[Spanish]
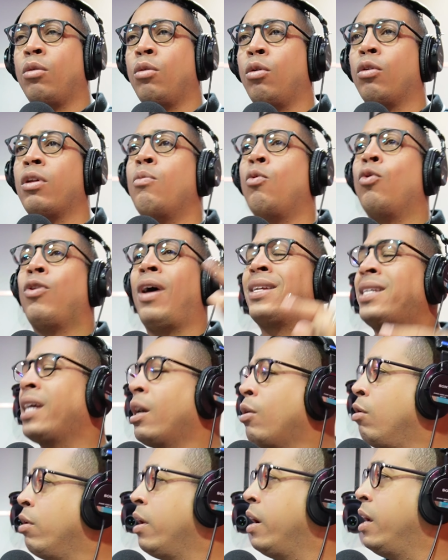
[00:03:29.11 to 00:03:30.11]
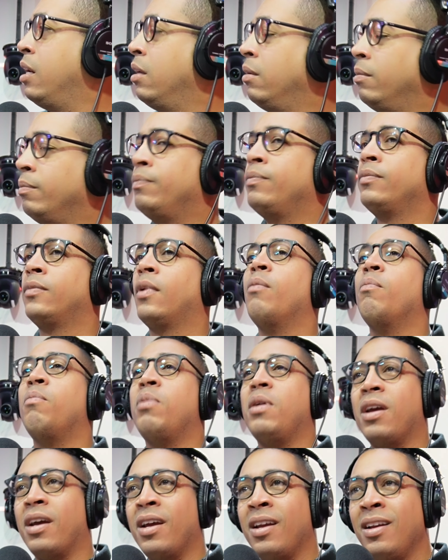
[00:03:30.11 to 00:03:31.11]
no, de mudarse con él.
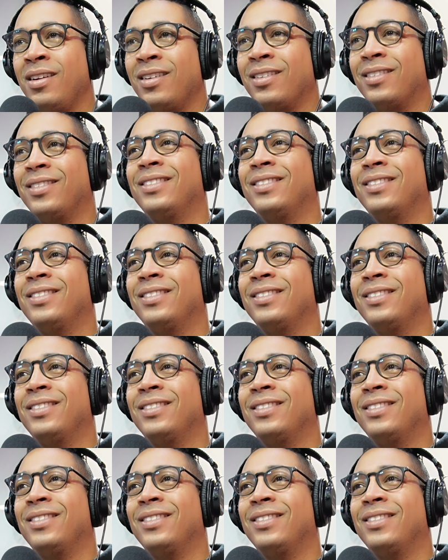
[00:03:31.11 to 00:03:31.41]
Bien.